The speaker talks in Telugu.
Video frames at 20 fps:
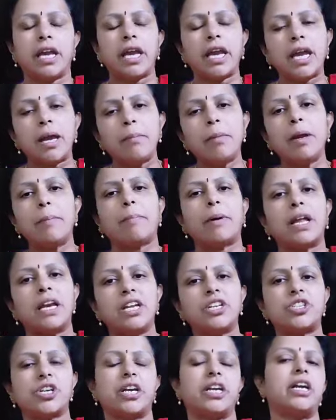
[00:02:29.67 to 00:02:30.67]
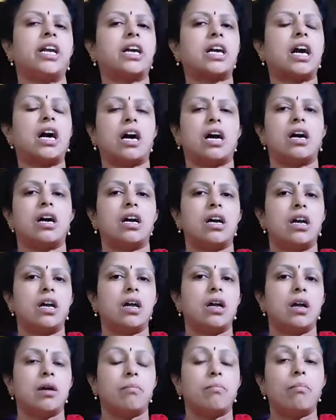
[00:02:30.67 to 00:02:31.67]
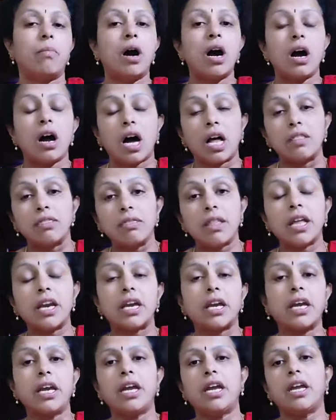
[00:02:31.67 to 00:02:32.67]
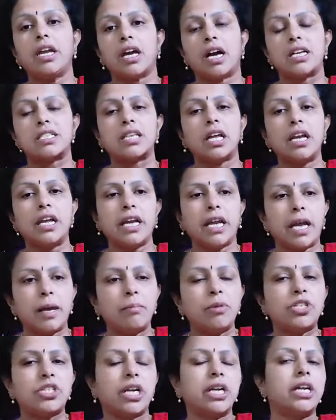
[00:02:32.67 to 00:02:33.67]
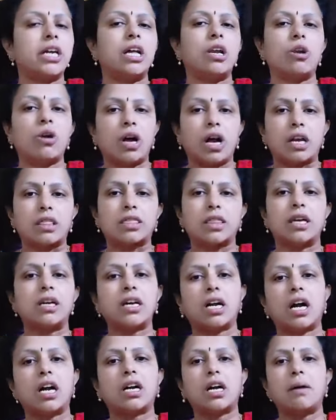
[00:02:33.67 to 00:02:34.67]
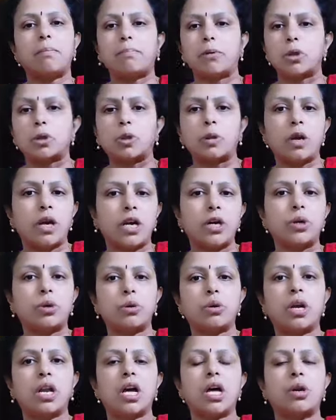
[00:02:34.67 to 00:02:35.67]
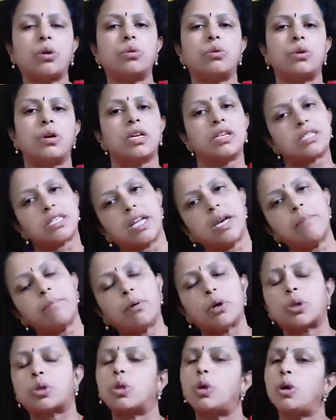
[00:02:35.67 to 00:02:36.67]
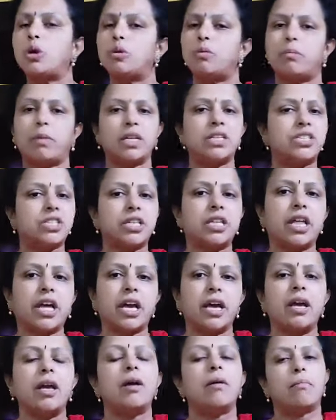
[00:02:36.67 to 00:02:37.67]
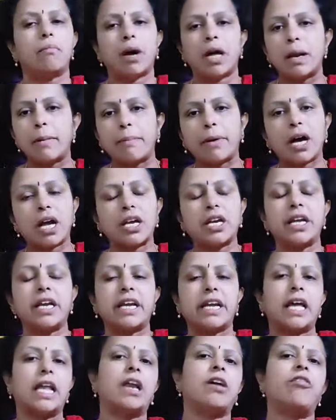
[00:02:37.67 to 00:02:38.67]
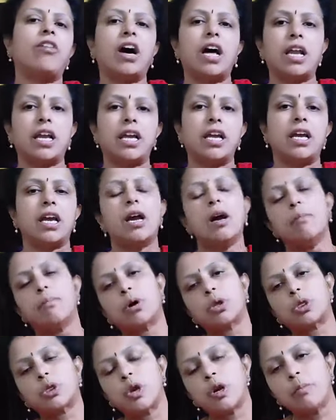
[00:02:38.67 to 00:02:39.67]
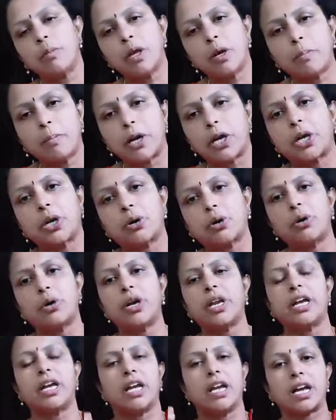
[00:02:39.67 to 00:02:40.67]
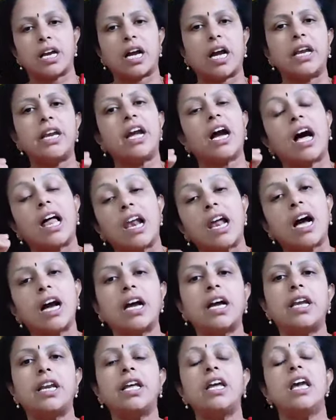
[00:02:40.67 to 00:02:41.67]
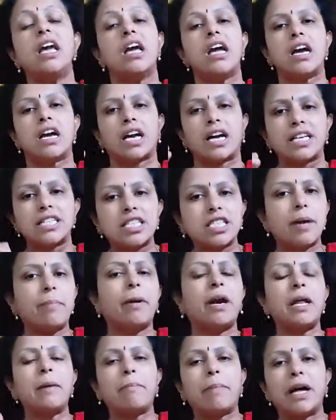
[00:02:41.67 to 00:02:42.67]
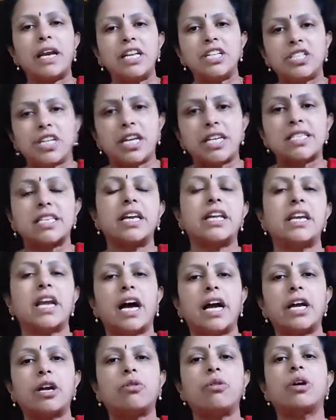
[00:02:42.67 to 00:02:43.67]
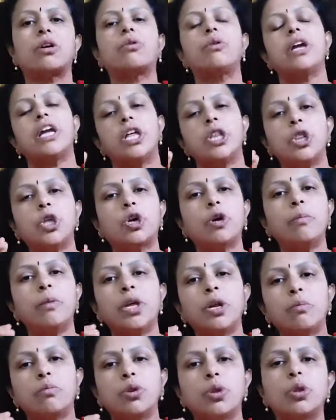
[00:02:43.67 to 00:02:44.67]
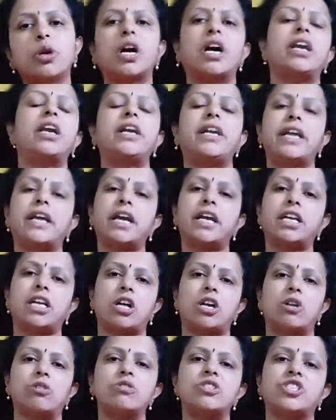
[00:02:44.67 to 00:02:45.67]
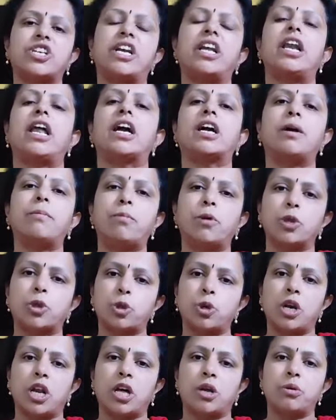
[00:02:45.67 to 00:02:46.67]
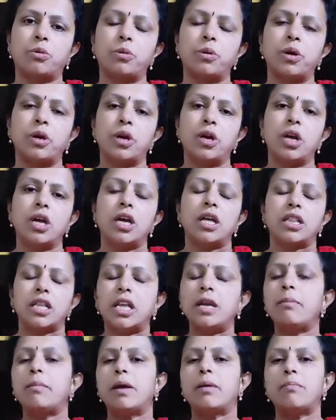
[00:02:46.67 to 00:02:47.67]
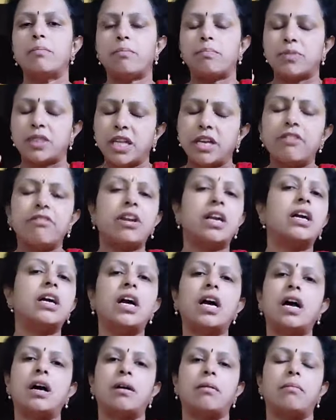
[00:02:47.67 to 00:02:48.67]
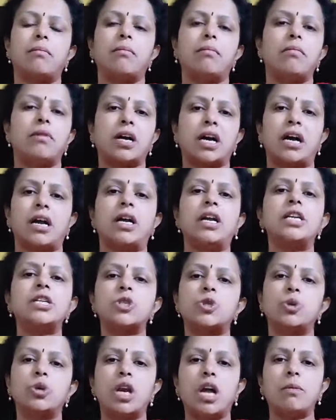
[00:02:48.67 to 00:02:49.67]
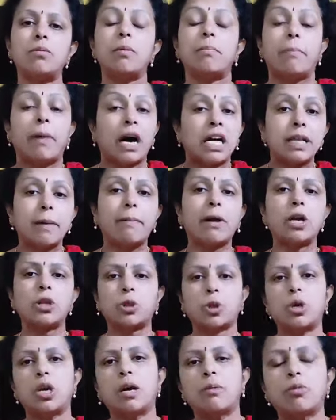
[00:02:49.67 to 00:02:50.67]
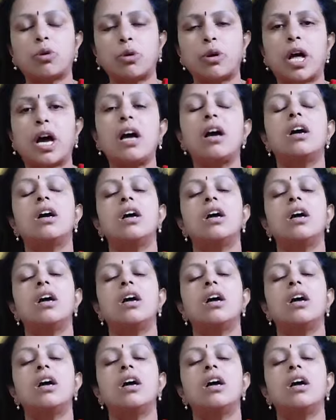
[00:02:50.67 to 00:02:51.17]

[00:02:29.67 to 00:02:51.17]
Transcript: ఏమి పని చెయ్యక మా అందరికీ అసలు ఏమి చేయాలో అర్థం కాక పొత్తులు అంటున్నారు సరే పొత్తులు మంచిదే మన పార్టీ గెలవాలి పొత్తులు మీరు పెట్టుకోండి కానీ అలాగని కష్టపడి పని చేసే నాయకులకు ఎందుకు మీరు ముందుగానే టికెట్ అనౌన్స్ చేయలేకపోతున్నారు దీన్ని మేము తీవ్రంగా ఖండిస్తున్నాము బాధపడుతున్నాం కూడా